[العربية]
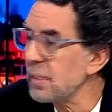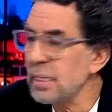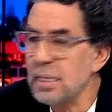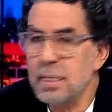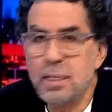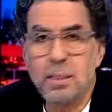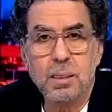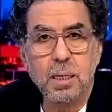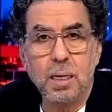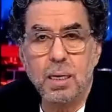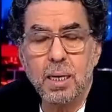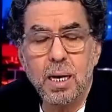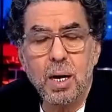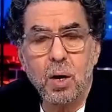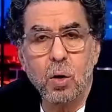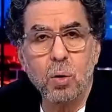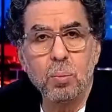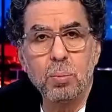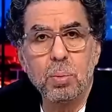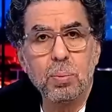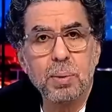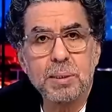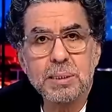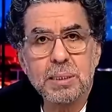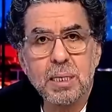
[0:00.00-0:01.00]
يطلعهم
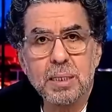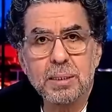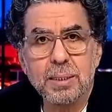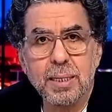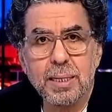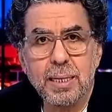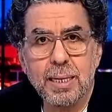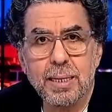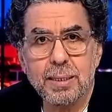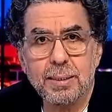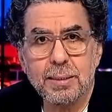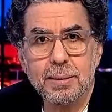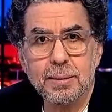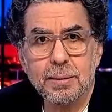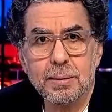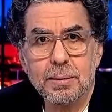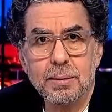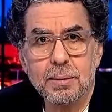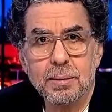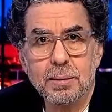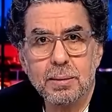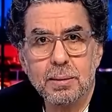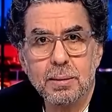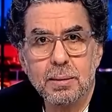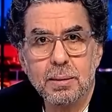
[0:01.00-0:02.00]
ببساطه يعني
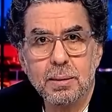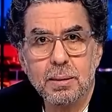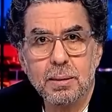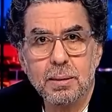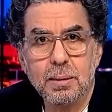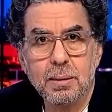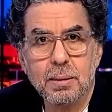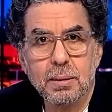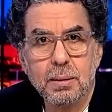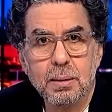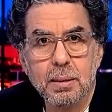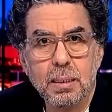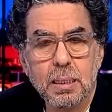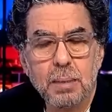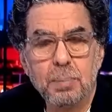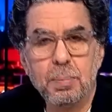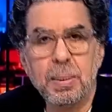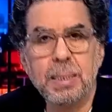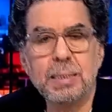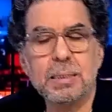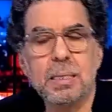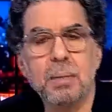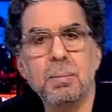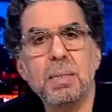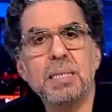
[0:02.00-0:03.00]
ما
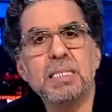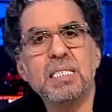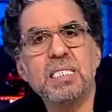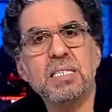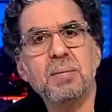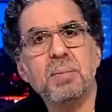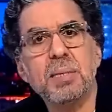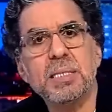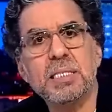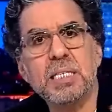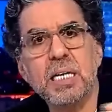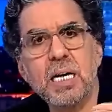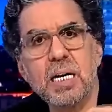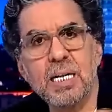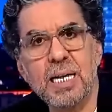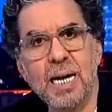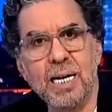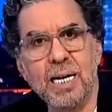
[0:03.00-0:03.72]
انت ماسكني